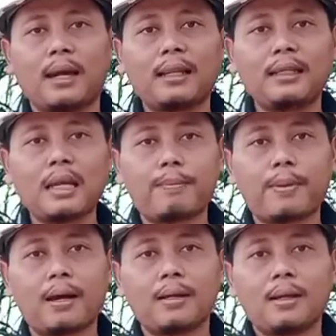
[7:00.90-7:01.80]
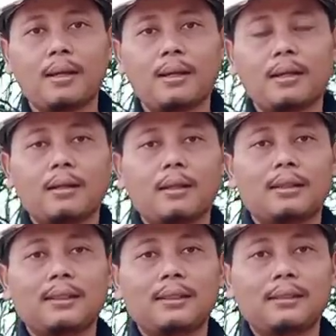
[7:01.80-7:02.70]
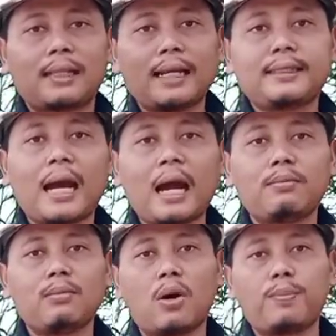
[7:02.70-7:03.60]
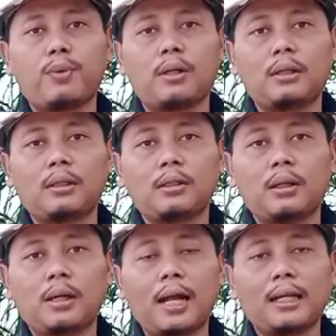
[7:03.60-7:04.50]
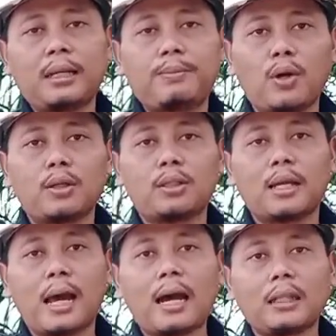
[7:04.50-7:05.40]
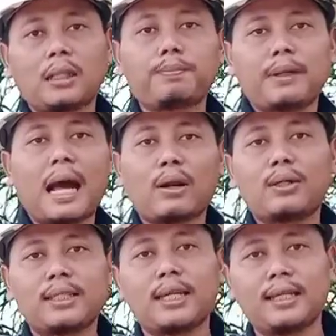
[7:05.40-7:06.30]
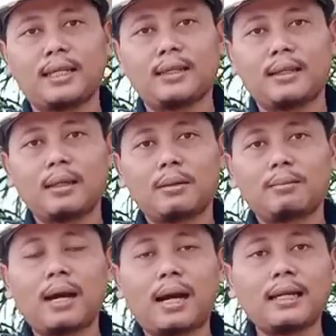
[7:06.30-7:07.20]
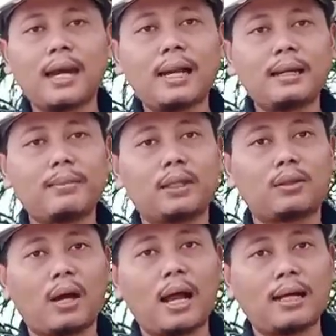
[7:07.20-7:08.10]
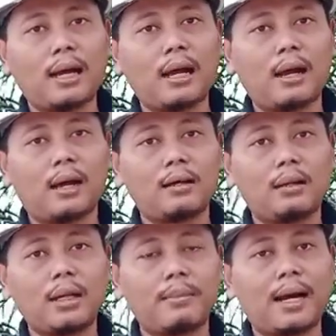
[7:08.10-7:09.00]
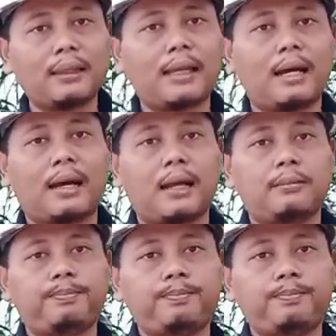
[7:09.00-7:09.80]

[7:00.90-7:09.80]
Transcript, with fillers: Artinya apa? Janjang maupun uh, eh, aldibius akan terpengaruh di sini. Makanya ada mito, ada yang mengatakan